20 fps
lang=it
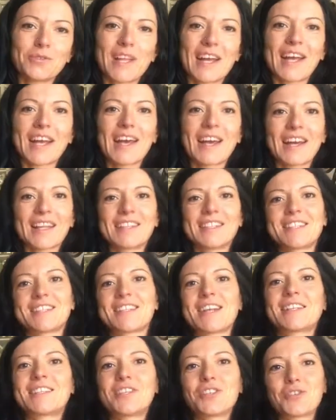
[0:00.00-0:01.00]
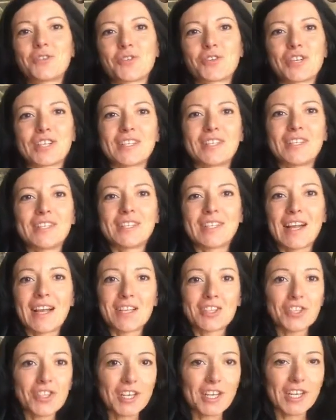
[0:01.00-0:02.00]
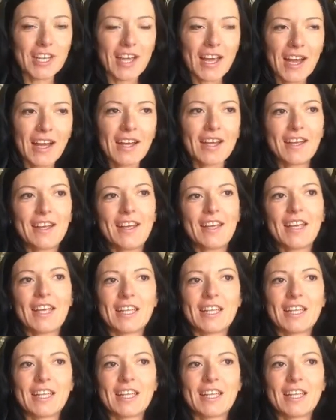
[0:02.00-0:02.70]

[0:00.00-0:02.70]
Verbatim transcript: una gara di 7 giorni in Algeria